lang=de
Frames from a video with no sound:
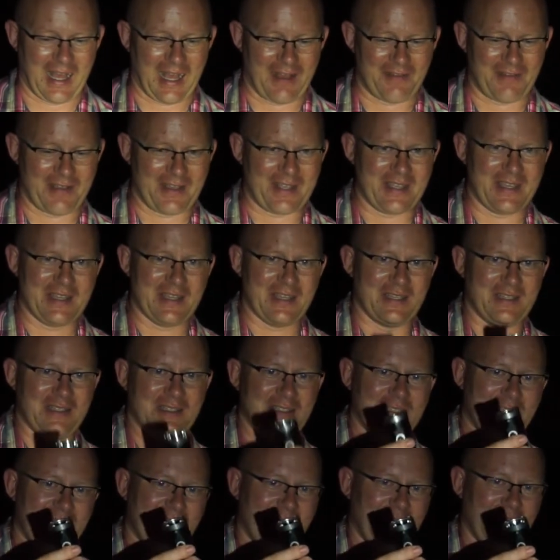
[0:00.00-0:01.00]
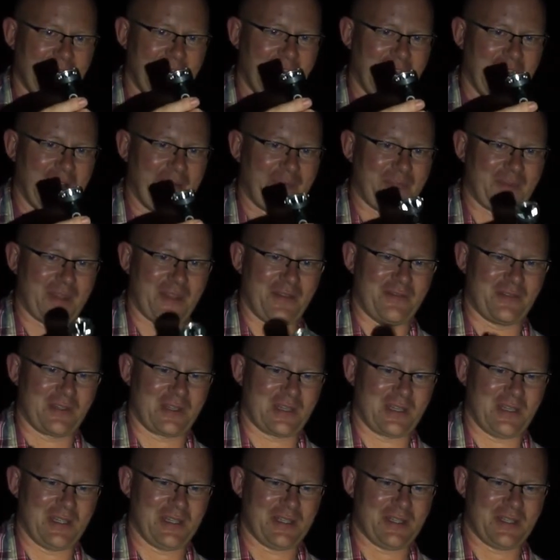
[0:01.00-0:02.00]
Aber hier habt ihr
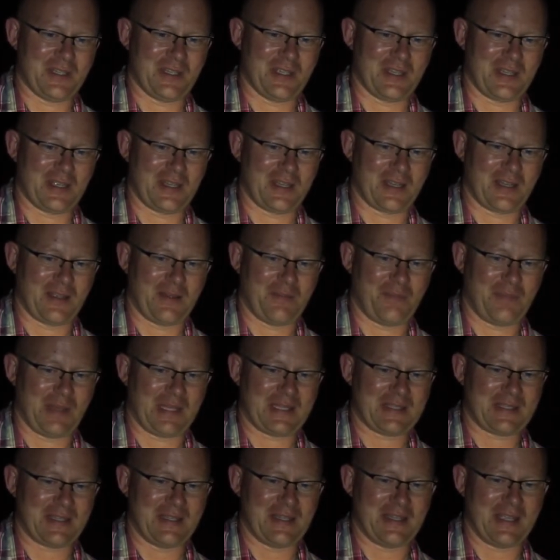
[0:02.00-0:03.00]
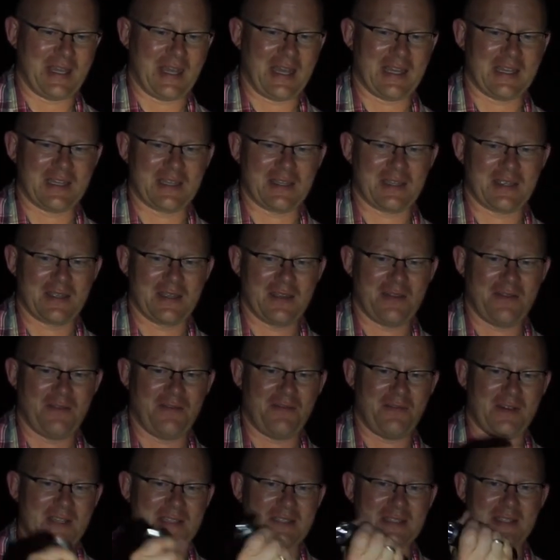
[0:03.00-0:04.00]
wirklich fast in die Hand,
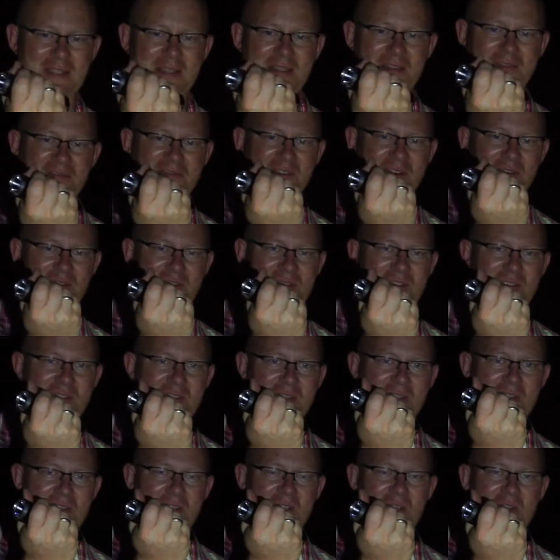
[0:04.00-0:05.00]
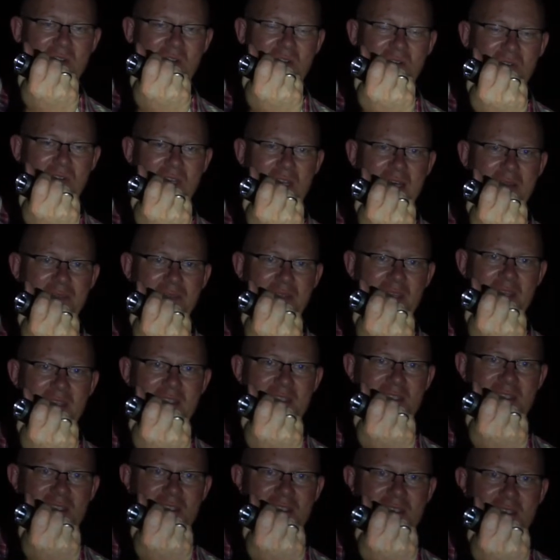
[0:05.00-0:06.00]
fast in die Faust und habt da
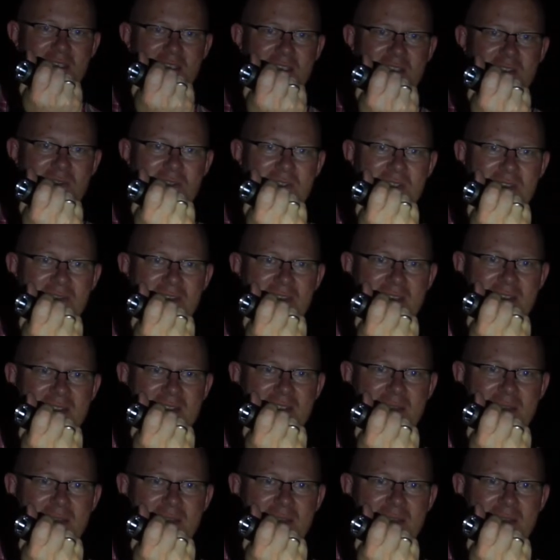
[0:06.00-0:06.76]
richtig Licht unterwegs